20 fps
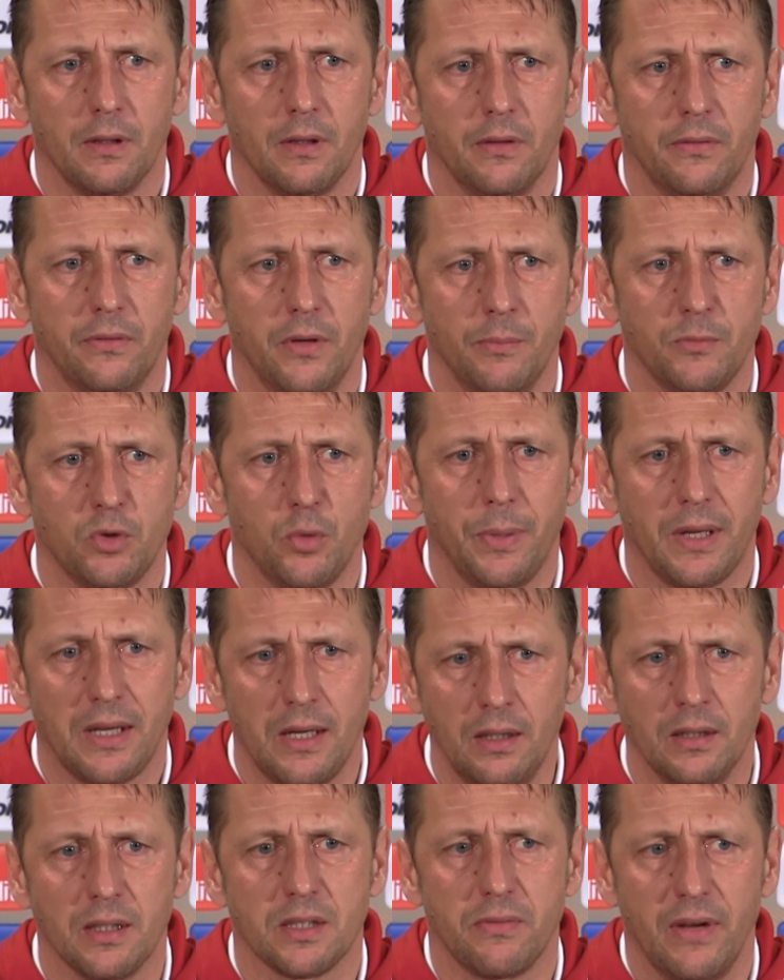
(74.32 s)
vor allem zu
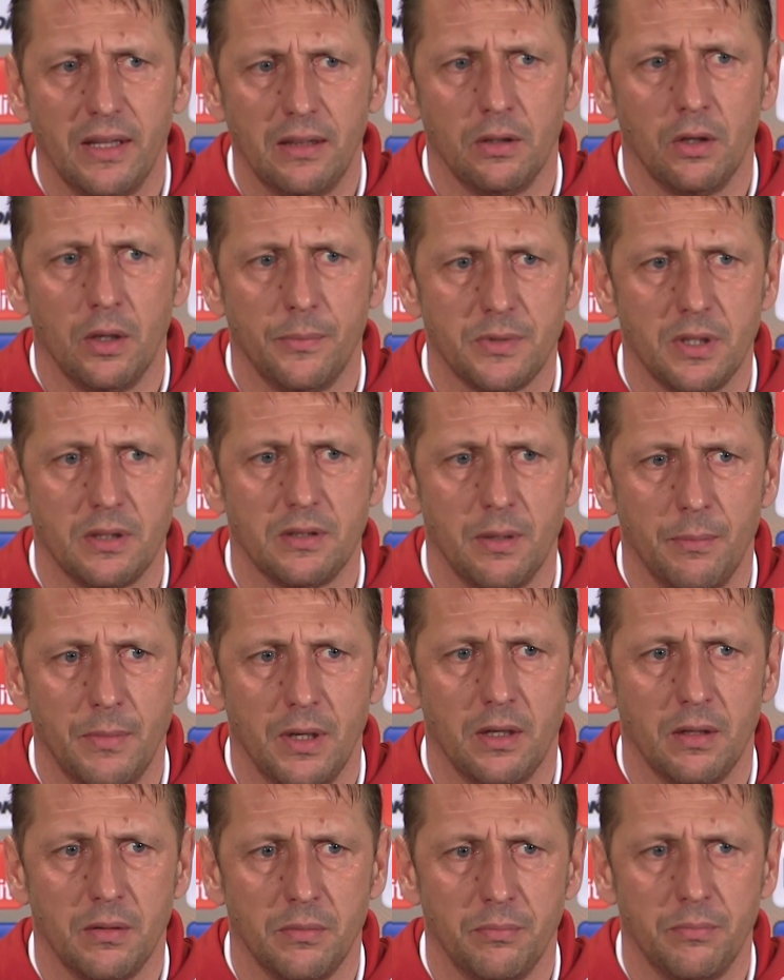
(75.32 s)
Beginn der zweiten Halbzeit sind
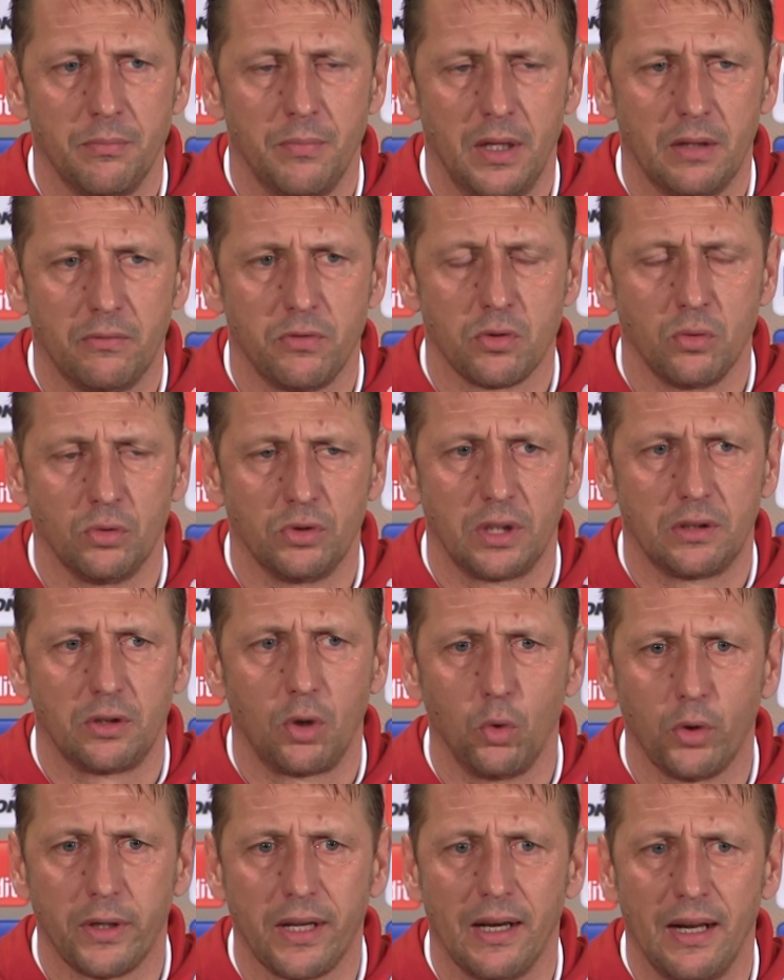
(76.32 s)
wir etwas unter
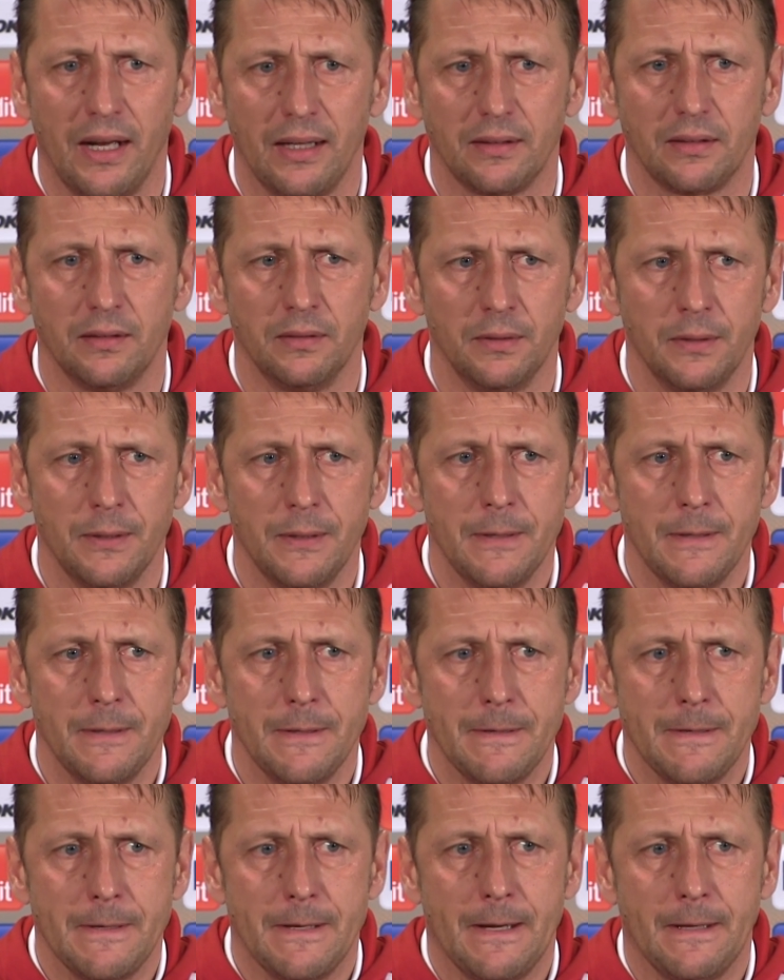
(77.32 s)
Druck geraten.
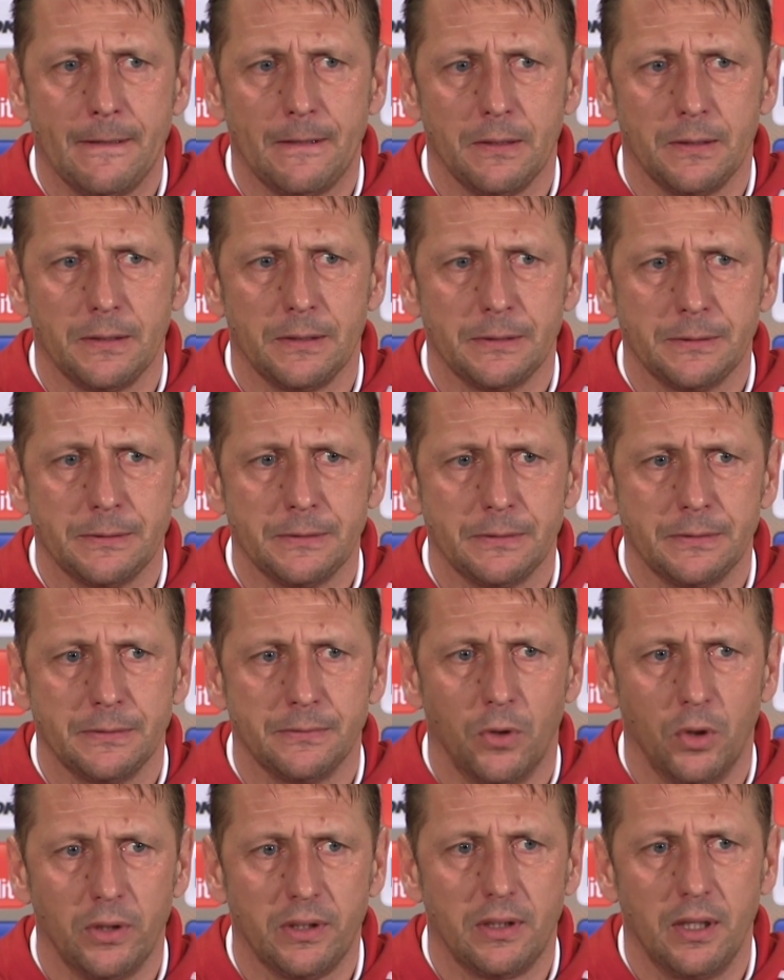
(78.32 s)
Ja, da
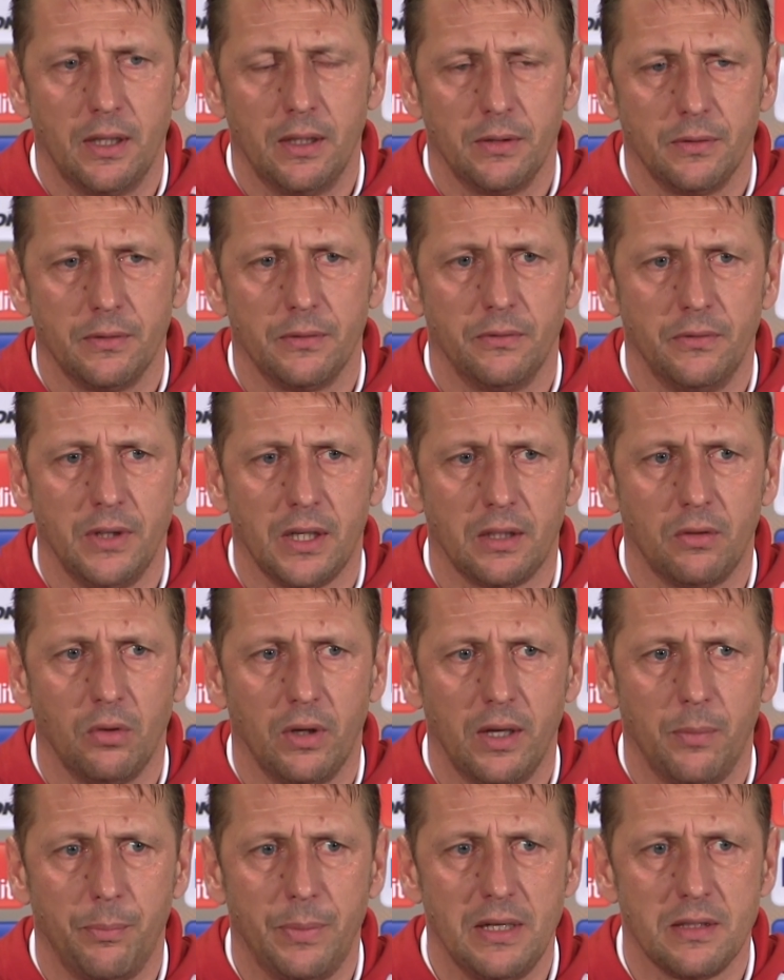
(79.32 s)
wollte
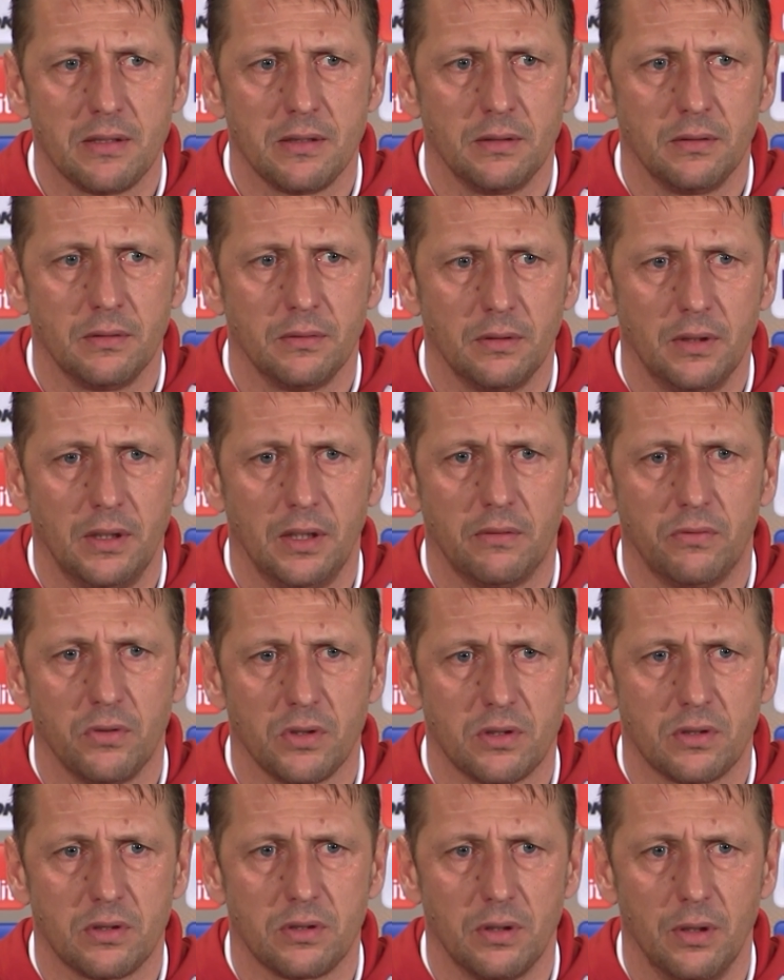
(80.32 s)
Viktoria Pilsen
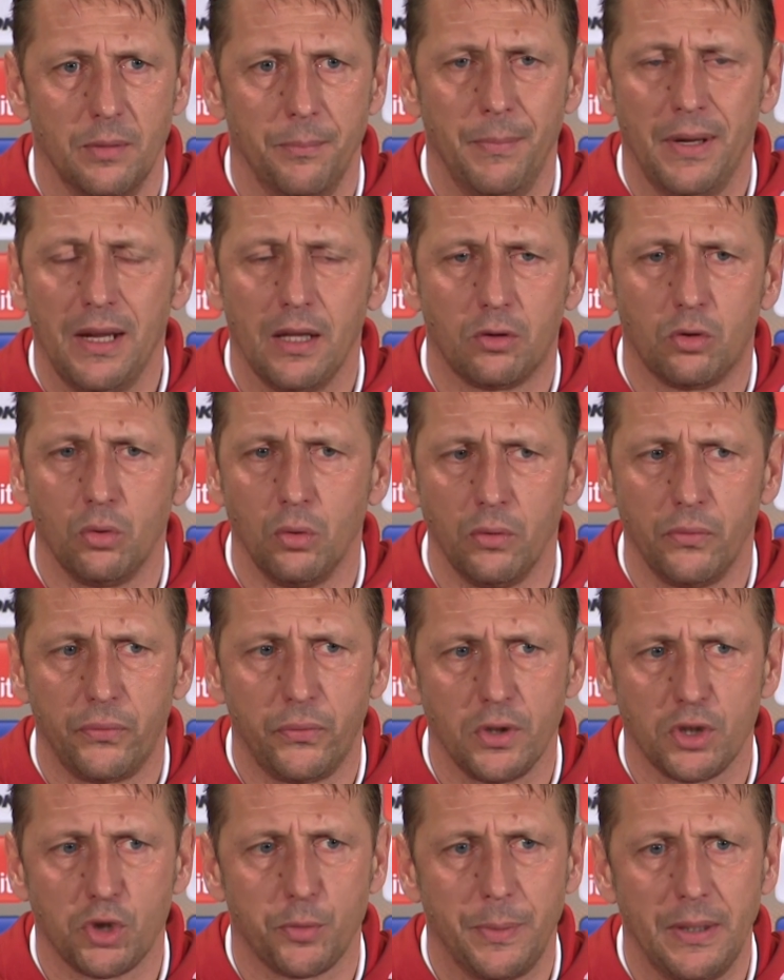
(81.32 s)
etwas mehr tun
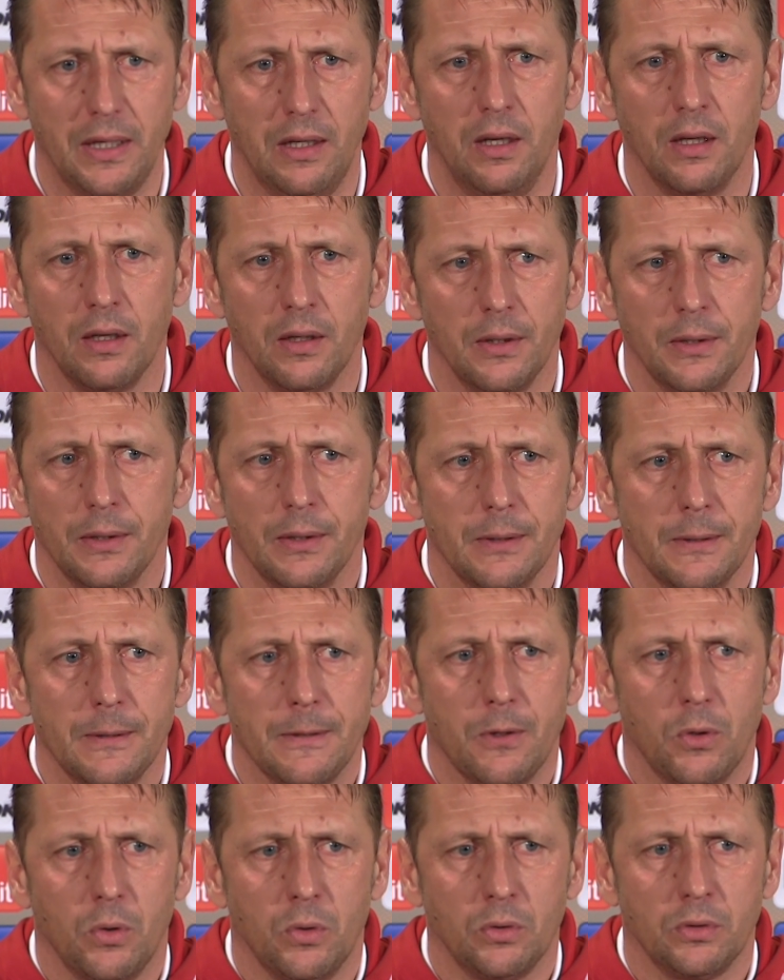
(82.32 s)
fürs Spiel.
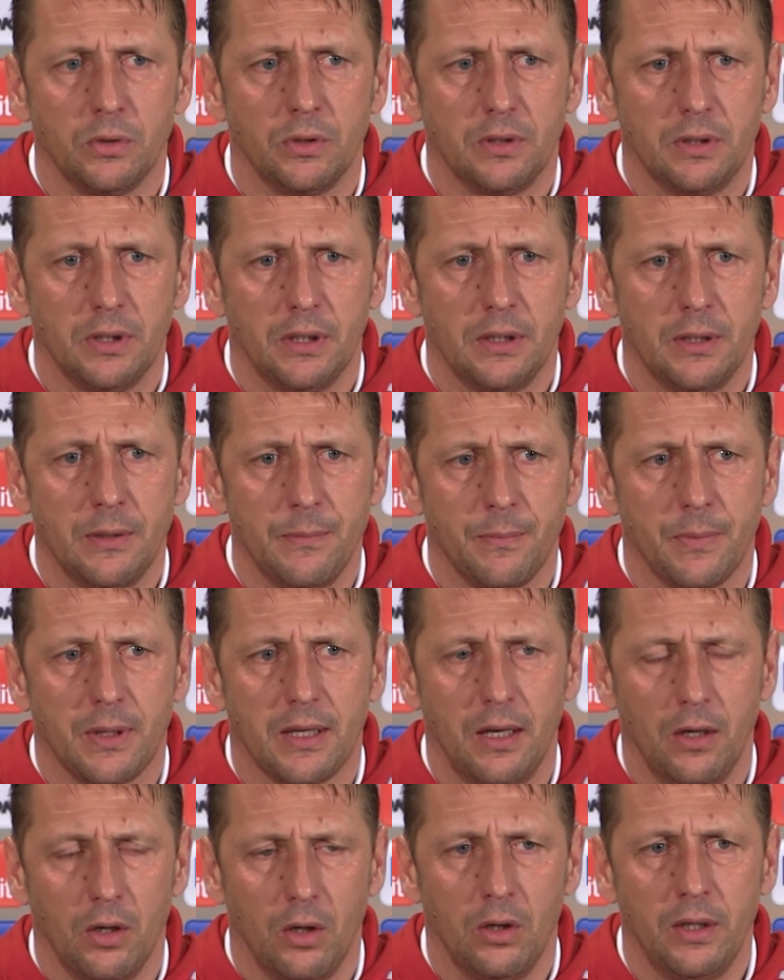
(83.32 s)
Und äh,
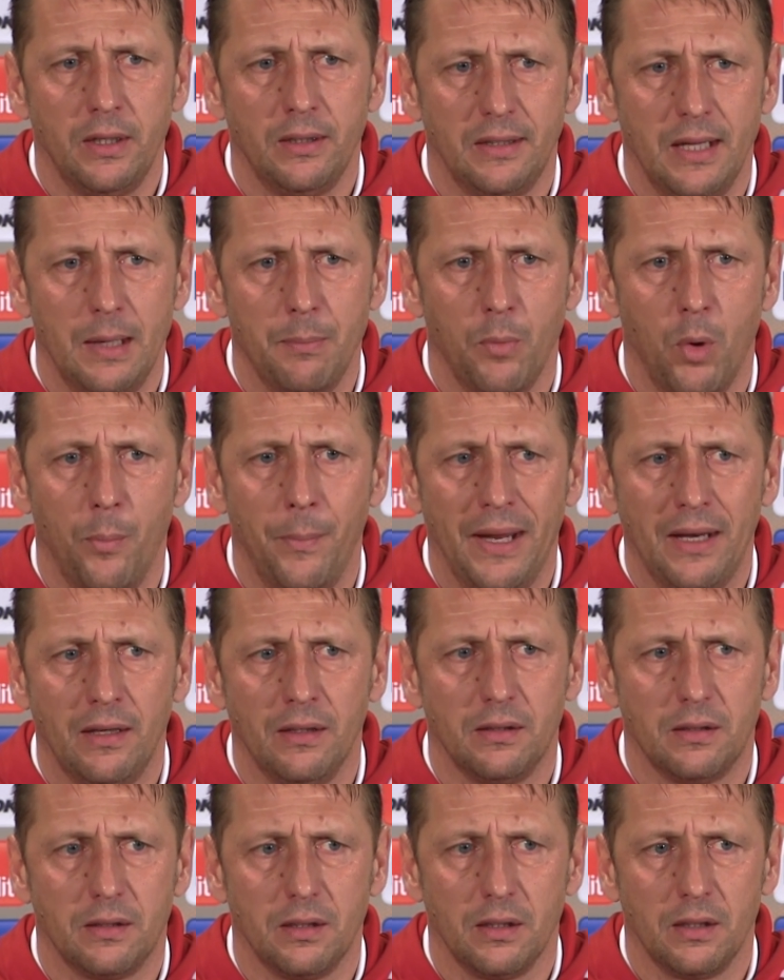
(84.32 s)
genau in dem
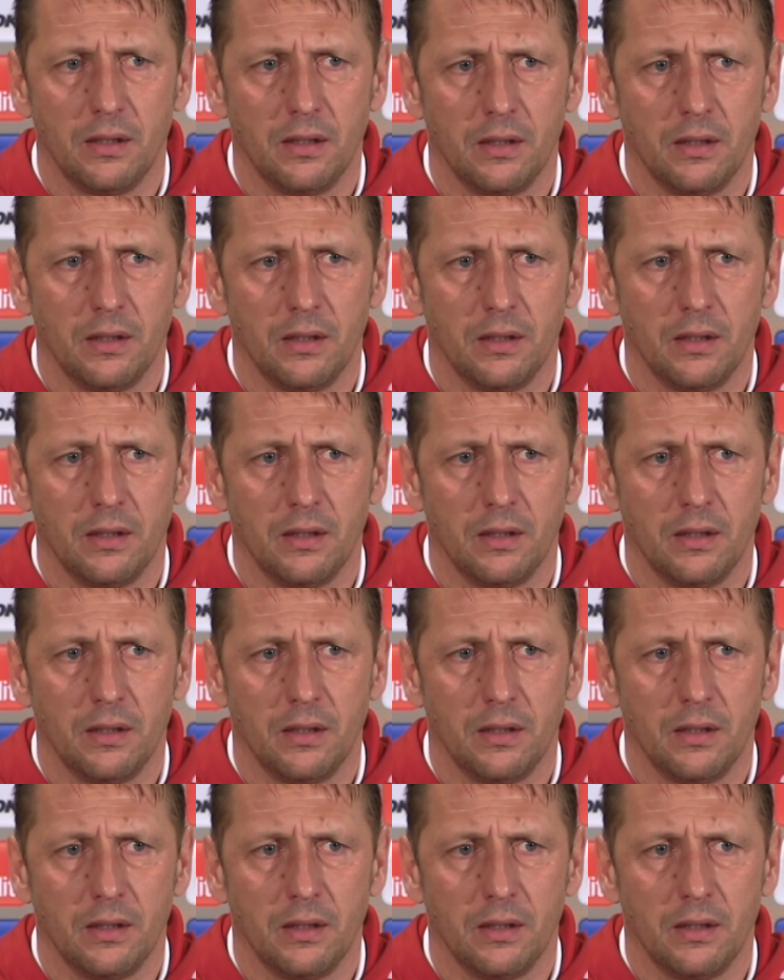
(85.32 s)
Moment äh,